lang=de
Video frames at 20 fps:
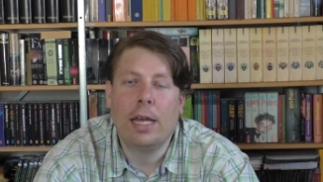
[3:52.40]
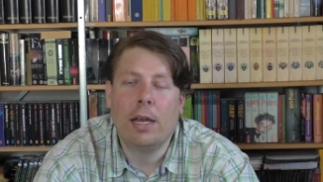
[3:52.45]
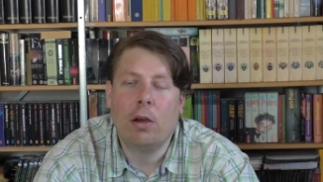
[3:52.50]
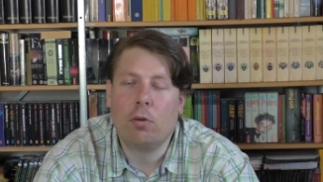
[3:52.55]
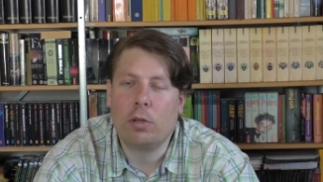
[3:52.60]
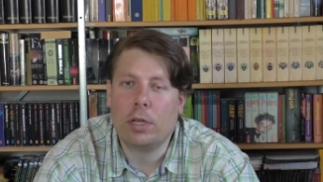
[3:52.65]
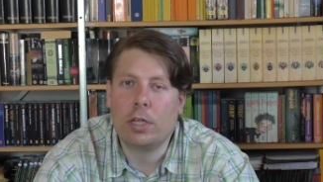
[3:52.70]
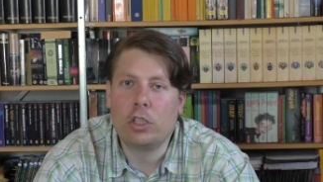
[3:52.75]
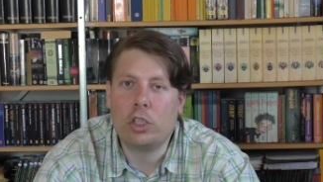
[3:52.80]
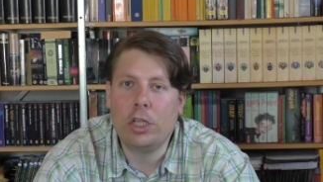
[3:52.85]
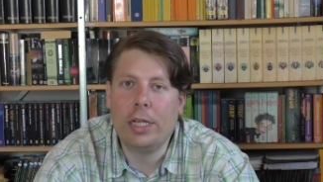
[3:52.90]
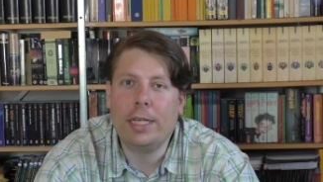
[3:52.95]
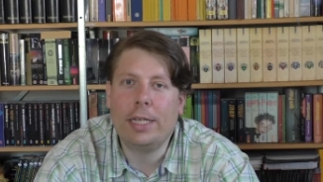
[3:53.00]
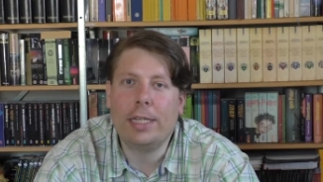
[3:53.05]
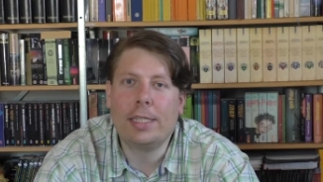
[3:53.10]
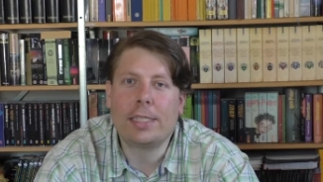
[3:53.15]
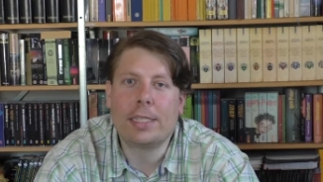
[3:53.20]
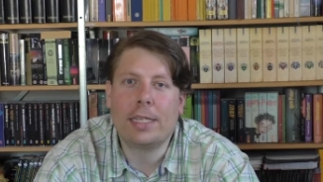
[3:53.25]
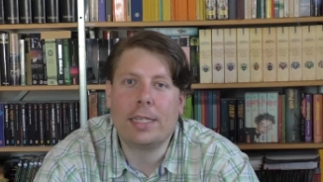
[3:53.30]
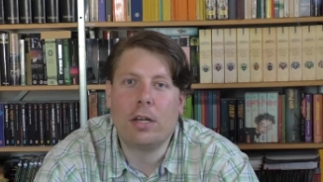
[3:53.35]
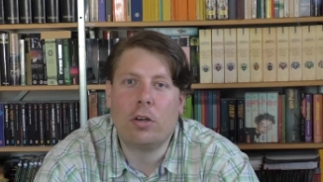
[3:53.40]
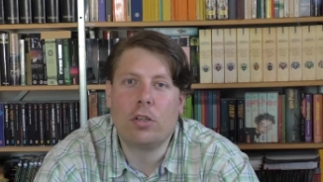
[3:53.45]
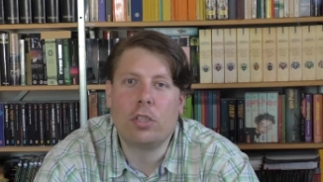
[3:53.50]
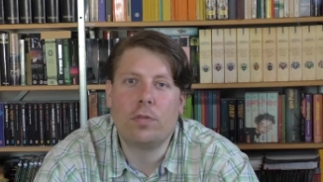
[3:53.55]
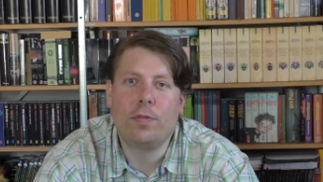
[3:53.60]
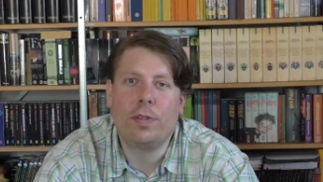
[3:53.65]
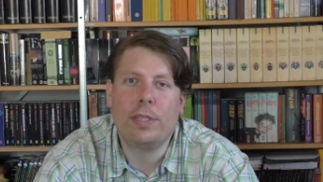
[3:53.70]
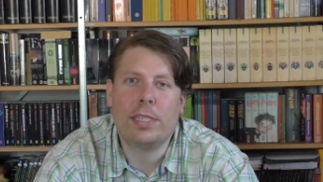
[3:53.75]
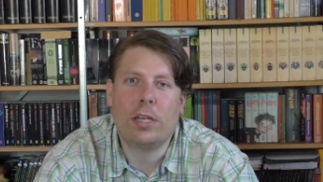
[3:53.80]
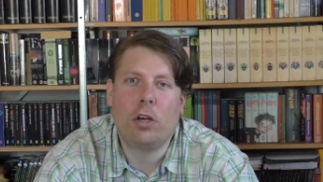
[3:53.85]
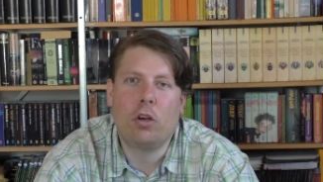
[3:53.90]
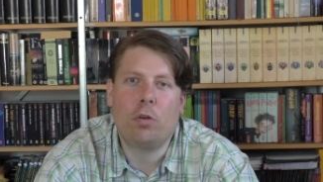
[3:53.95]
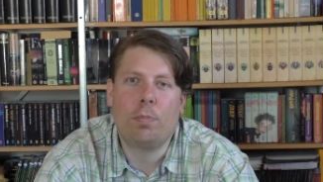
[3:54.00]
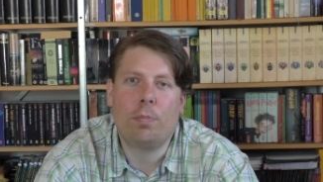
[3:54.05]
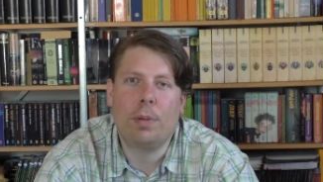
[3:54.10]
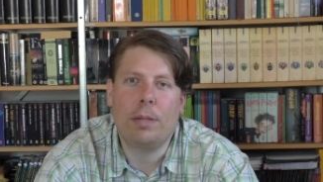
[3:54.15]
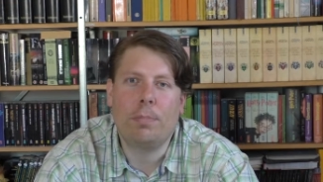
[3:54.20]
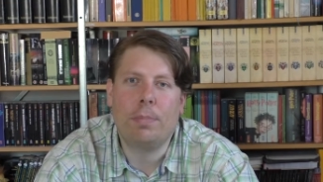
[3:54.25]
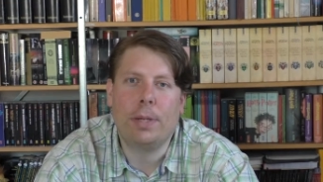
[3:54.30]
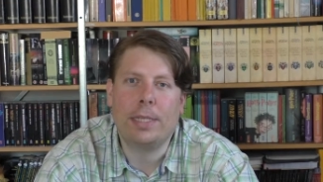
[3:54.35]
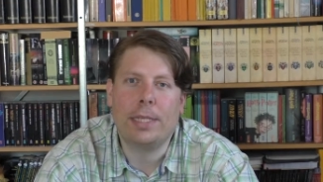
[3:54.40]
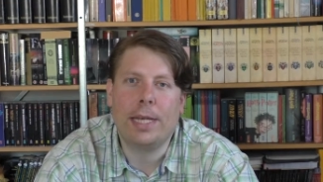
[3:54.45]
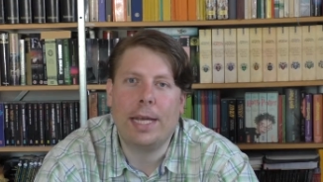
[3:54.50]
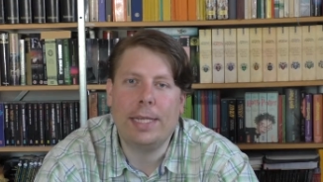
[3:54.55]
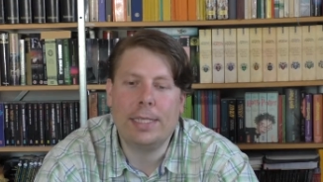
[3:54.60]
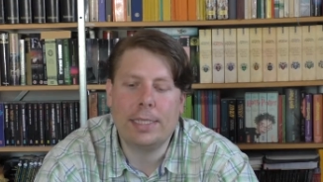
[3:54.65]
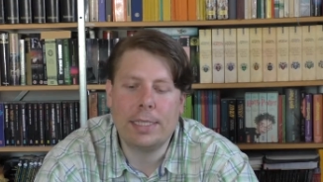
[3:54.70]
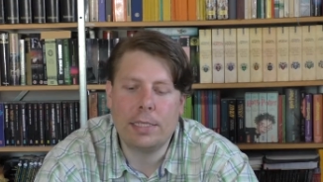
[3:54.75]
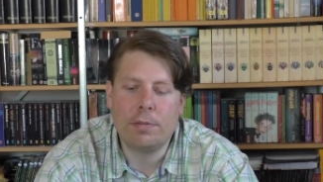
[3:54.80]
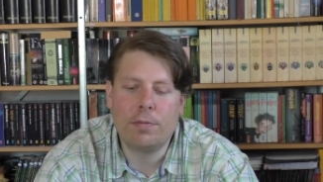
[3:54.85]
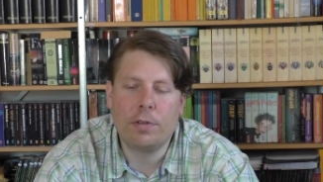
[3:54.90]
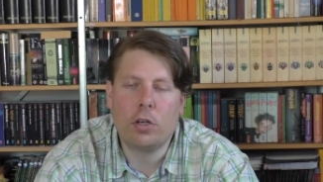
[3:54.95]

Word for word: oder geschehen ist, genauso wie es auch bei Band 1 ist.